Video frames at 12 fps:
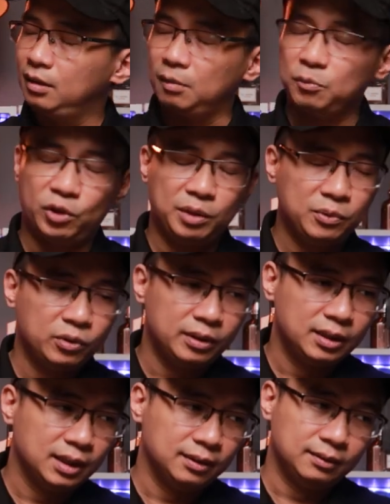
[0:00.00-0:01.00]
Một cái mùi
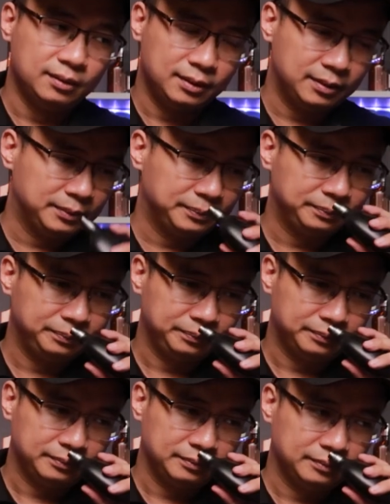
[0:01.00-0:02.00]
hương
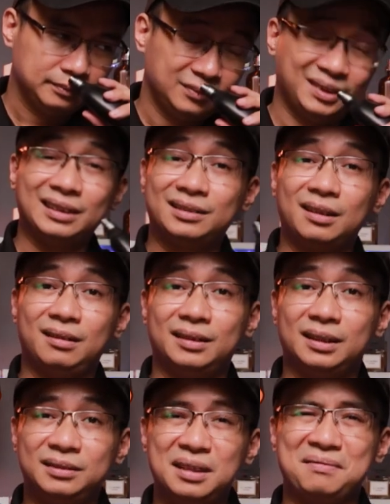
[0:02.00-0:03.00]
rất rất
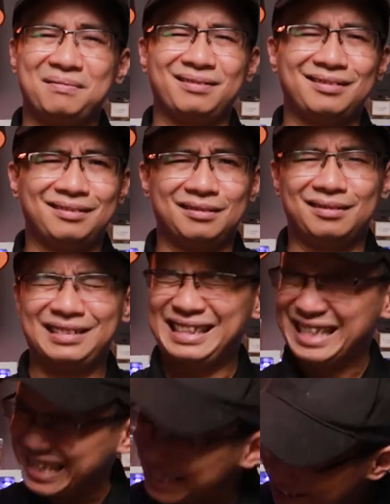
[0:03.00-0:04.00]
rất rất
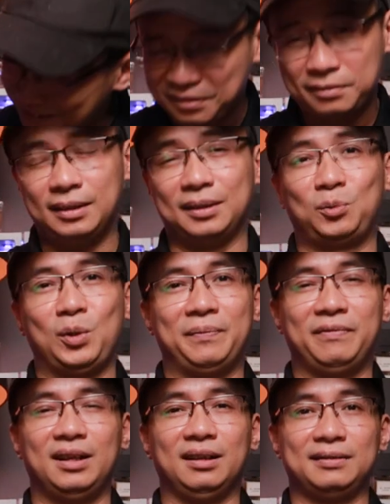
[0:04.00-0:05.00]
rất là tuyệt
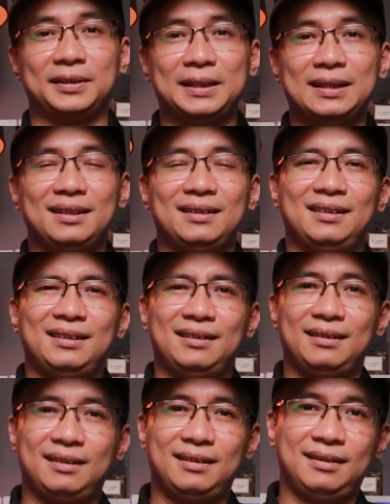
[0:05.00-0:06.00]
vời.
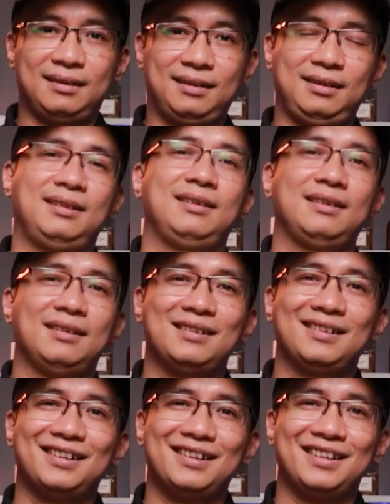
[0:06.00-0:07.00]
ờ,
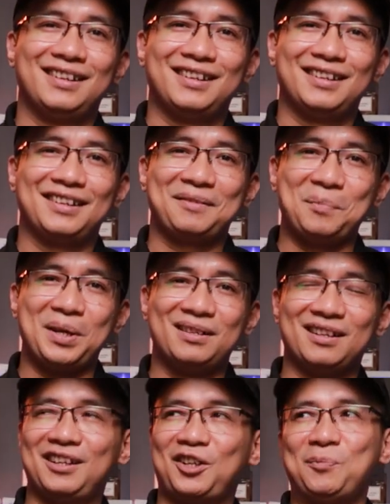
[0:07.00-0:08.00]
Mình
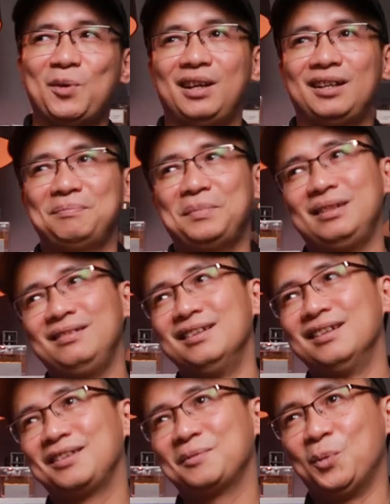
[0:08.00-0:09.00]
nhớ là có một lần mình
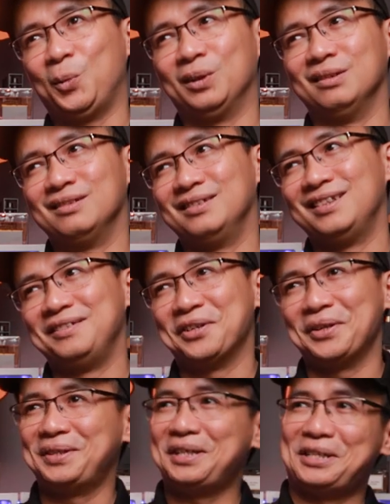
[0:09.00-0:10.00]
đưa ra một dân
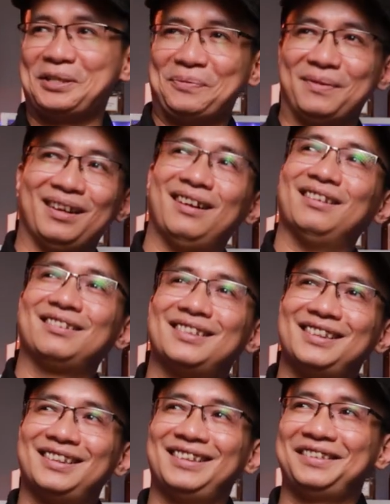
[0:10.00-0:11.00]
chơi niche và
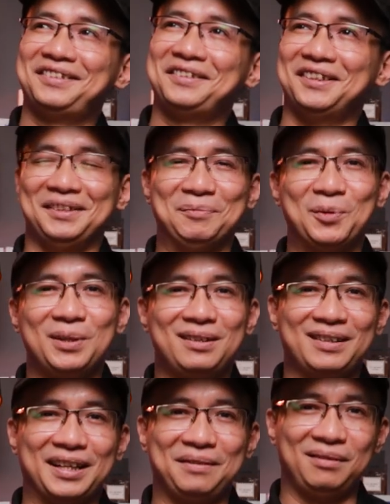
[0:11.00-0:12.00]
ngửi mùi
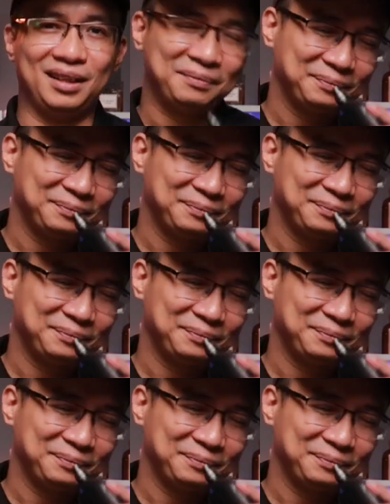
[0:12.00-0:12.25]
hương này và